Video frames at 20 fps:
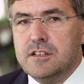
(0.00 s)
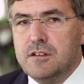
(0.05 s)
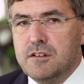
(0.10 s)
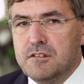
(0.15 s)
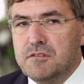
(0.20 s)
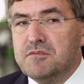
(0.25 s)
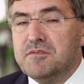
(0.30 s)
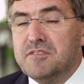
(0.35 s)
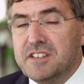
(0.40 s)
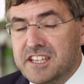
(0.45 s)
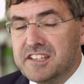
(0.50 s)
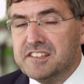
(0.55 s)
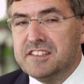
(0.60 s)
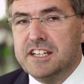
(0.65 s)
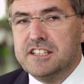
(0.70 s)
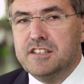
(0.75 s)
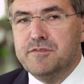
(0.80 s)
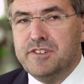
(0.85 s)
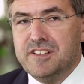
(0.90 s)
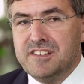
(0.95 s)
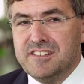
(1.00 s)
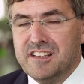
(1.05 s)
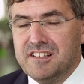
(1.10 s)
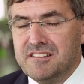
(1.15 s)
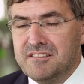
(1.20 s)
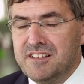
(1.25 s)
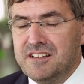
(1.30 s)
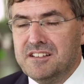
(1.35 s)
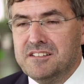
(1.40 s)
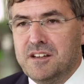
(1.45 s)
Äh, wie gesagt, die
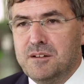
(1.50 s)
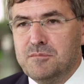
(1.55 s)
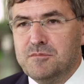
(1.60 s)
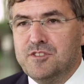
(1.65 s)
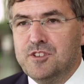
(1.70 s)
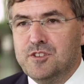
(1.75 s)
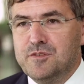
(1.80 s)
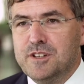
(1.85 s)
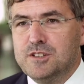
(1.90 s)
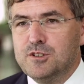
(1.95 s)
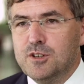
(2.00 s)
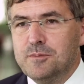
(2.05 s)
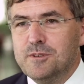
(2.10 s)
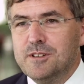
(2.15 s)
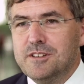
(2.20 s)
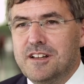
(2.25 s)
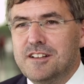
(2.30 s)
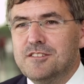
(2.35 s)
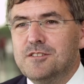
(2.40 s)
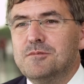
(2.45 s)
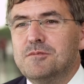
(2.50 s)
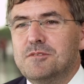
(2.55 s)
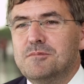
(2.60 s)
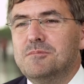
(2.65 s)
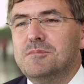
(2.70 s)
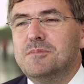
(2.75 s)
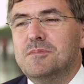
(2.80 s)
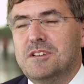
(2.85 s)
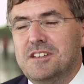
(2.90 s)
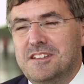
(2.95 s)
Fallzahlen haben sich verdoppelt. Also
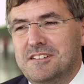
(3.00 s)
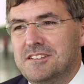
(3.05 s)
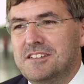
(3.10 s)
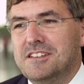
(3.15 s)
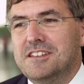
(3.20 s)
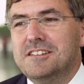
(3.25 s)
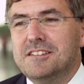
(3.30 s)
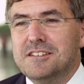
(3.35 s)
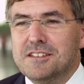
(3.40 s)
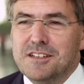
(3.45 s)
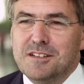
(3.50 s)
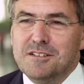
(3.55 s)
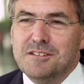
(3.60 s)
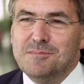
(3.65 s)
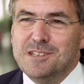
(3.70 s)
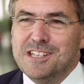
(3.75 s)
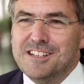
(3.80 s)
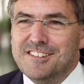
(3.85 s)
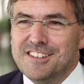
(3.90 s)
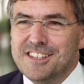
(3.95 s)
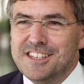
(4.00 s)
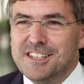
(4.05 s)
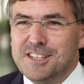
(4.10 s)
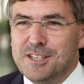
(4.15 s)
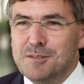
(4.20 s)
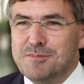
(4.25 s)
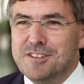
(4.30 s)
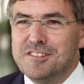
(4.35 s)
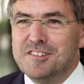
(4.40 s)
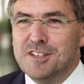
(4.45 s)
äh, in der Medizin
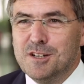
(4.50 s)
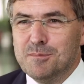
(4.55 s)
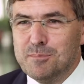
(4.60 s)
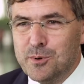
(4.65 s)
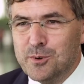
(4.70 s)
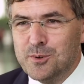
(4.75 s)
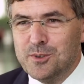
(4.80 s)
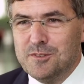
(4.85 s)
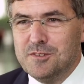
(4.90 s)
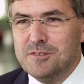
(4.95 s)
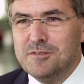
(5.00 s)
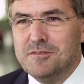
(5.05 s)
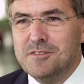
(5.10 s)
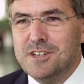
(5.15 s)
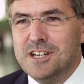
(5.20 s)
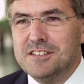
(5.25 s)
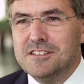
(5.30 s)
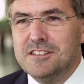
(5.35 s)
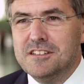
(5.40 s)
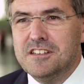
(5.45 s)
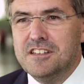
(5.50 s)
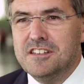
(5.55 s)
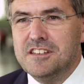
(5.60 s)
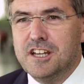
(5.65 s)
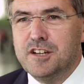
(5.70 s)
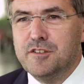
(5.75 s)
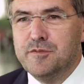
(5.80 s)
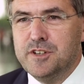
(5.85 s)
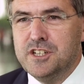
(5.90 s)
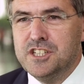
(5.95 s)
gibt es nach Punkten. Wir haben in
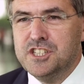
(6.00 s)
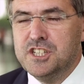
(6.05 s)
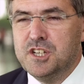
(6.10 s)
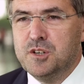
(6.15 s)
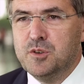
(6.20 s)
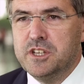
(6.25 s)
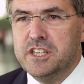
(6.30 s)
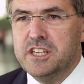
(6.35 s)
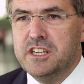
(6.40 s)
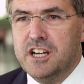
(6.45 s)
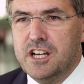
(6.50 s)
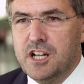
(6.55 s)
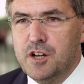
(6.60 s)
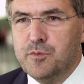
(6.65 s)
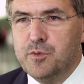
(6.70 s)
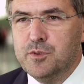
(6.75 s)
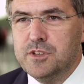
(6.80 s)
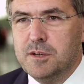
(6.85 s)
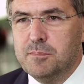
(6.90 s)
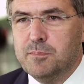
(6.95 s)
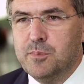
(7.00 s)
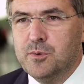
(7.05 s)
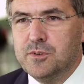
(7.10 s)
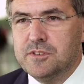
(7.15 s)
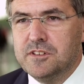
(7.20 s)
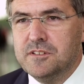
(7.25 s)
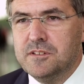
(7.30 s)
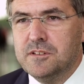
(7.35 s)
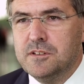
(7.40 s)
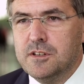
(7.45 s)
der Gefäßchirurgie 1100
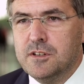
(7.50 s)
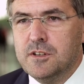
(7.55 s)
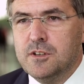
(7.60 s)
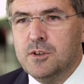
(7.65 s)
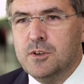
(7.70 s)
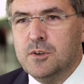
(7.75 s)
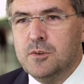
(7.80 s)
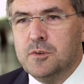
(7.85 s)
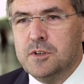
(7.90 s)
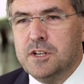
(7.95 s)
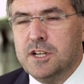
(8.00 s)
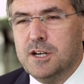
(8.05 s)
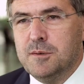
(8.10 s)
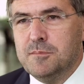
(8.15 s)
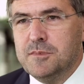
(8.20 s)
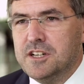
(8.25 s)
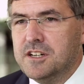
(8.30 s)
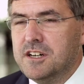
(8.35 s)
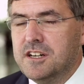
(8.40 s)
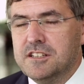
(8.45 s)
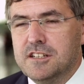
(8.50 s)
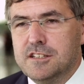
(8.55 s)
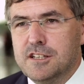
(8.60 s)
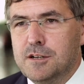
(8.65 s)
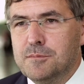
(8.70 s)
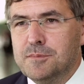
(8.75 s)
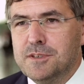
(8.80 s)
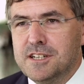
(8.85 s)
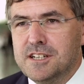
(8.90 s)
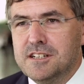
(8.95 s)
Punkte, und haben nach
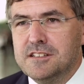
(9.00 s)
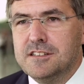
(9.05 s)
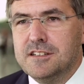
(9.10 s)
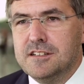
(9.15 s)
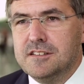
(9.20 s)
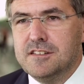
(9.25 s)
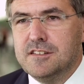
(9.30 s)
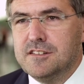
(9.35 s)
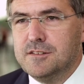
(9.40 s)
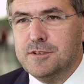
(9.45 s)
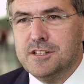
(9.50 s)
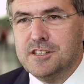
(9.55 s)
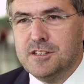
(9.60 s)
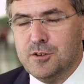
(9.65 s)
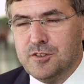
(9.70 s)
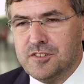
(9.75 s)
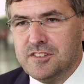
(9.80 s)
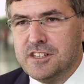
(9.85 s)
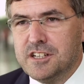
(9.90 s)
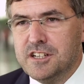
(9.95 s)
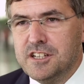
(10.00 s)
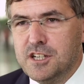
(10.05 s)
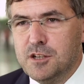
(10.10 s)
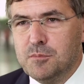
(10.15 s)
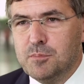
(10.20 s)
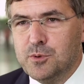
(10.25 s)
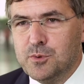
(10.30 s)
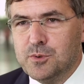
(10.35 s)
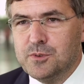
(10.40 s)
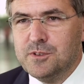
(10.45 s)
anderthalb Jahren jetzt
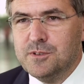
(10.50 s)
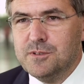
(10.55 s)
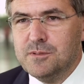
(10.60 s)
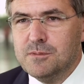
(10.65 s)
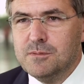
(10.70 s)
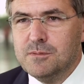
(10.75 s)
2300 Punkte.